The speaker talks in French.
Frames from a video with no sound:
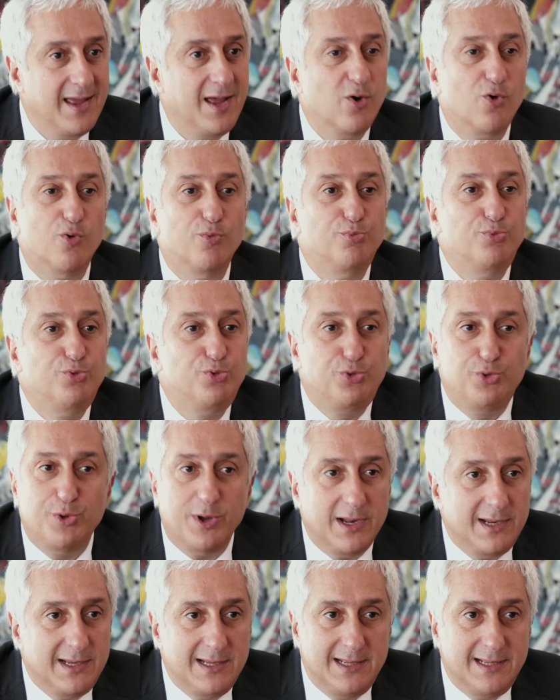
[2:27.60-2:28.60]
On
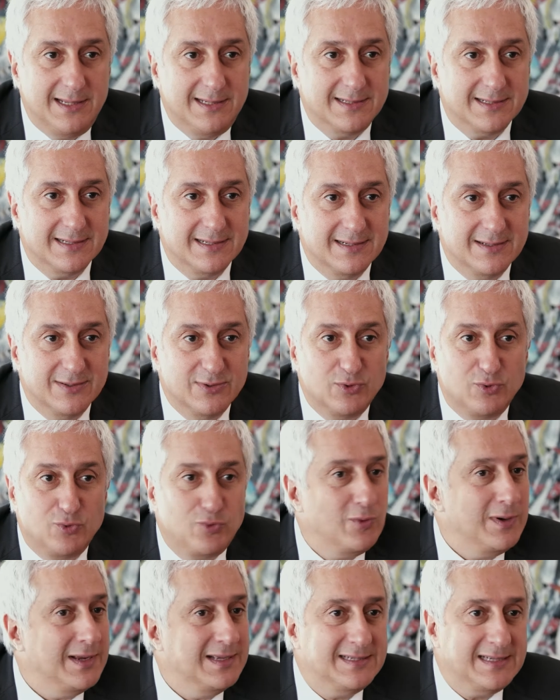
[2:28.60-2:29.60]
mutualise
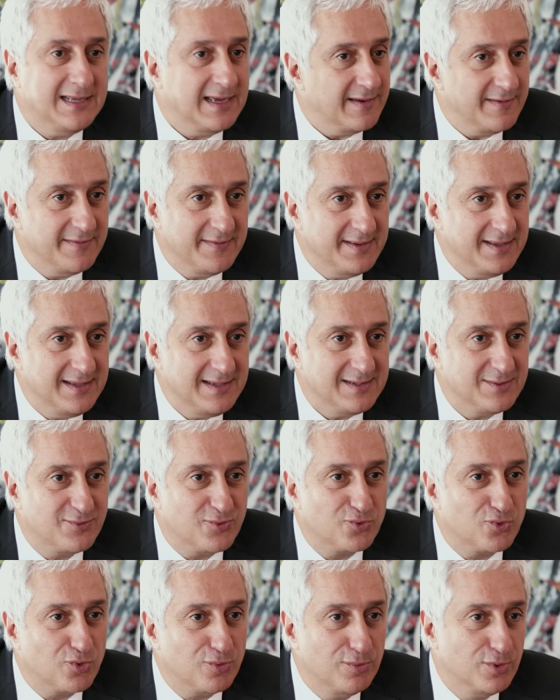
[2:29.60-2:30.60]
tous les services
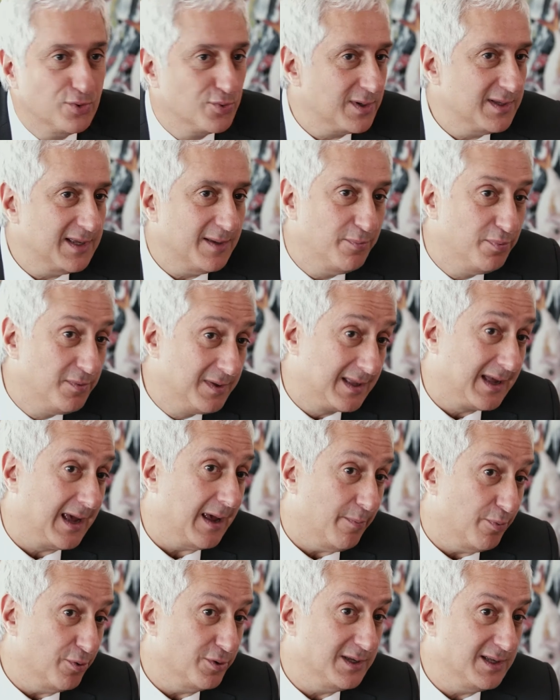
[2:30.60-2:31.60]
dont ont besoin des
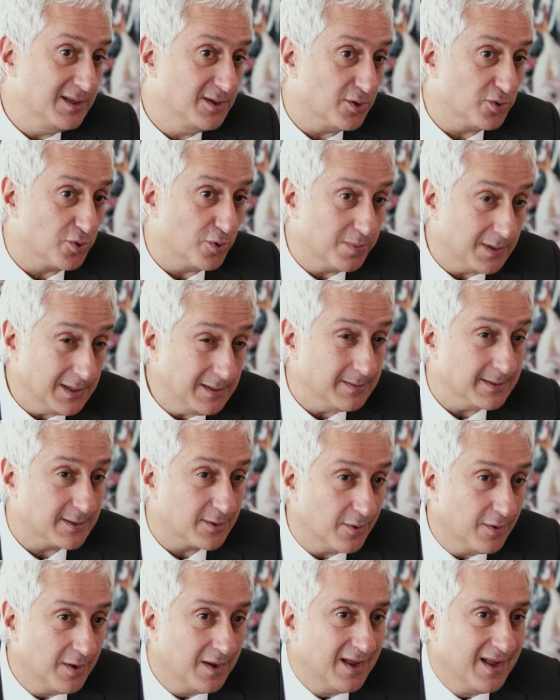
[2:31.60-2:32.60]
très petites entreprises parce
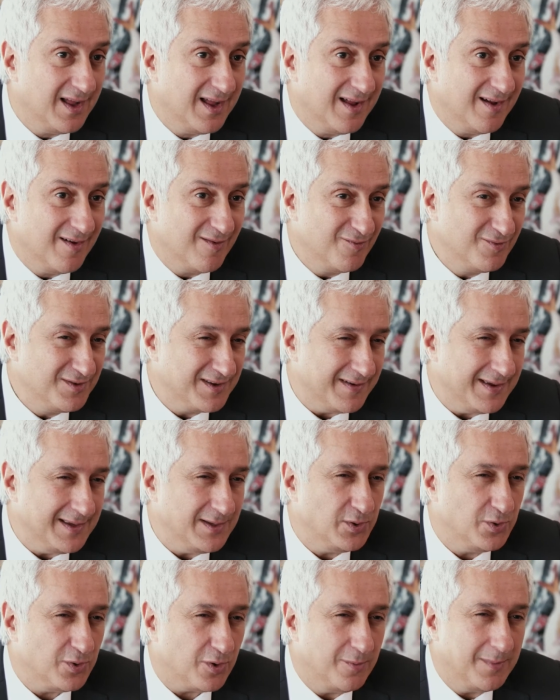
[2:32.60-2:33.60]
que vous savez,
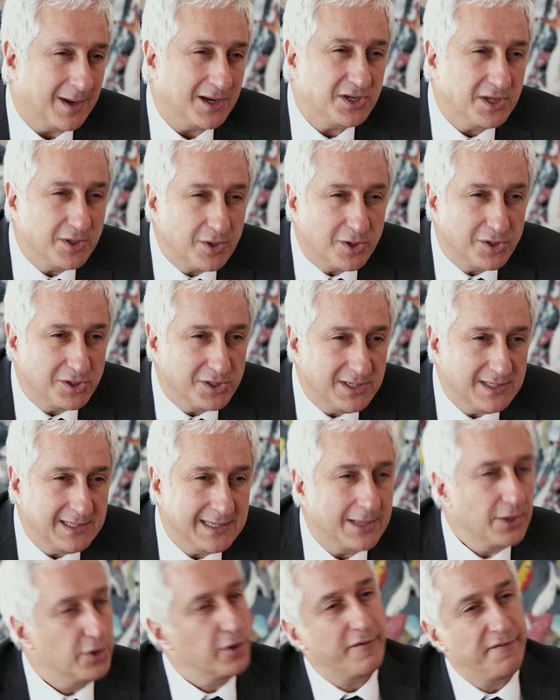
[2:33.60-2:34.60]
sur le marché de Rungis, il
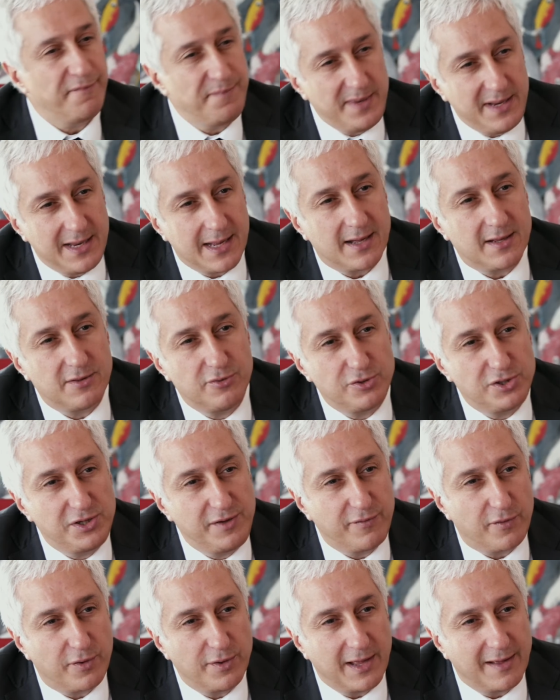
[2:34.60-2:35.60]
y a 9 milliards de
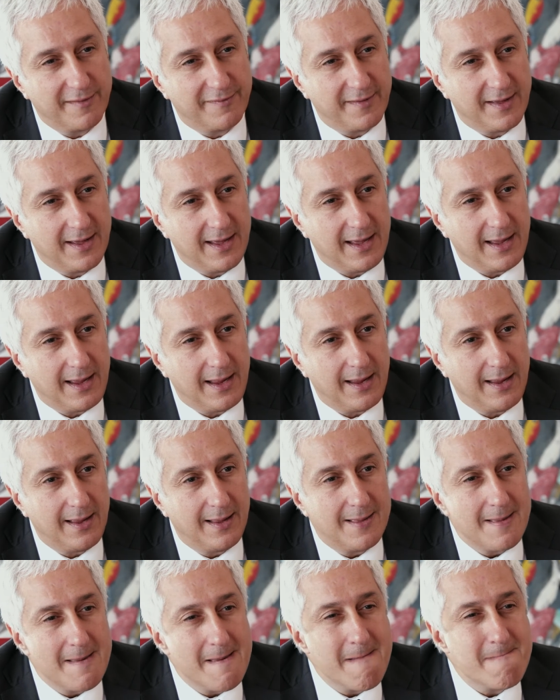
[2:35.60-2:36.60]
chiffres d'affaires,
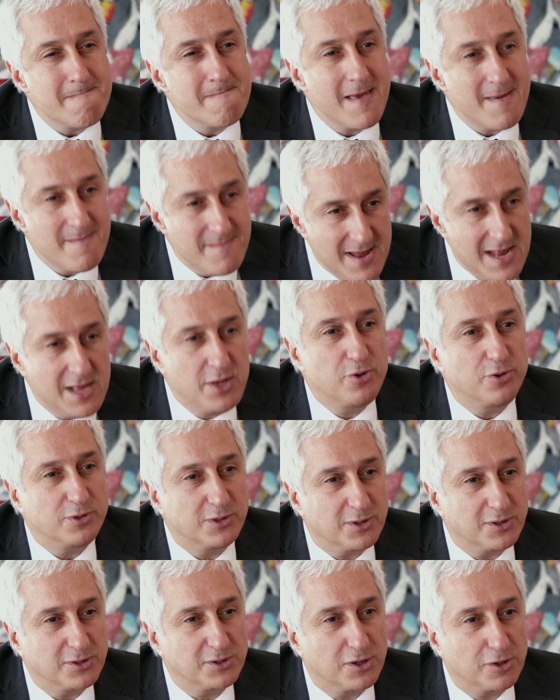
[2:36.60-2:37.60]
mais
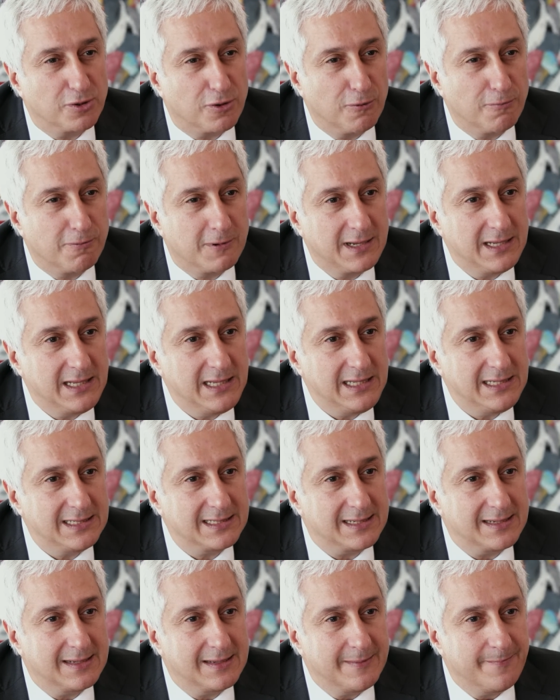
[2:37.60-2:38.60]
1200
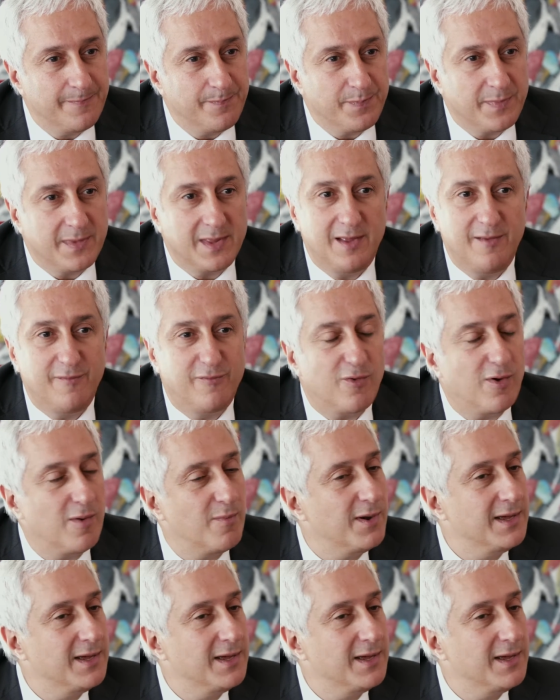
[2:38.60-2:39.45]
entreprises, qui font en